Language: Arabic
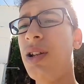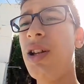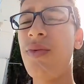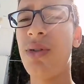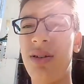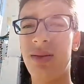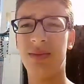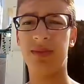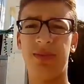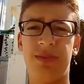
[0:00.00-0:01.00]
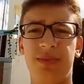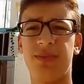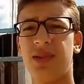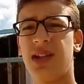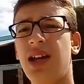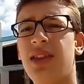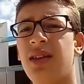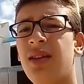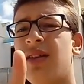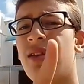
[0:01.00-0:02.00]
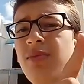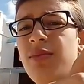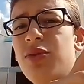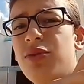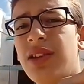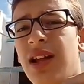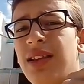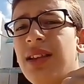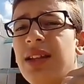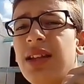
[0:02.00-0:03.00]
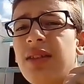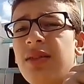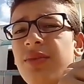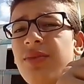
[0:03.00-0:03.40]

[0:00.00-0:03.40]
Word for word: من الأول لحظة من الأول طلعت لهنا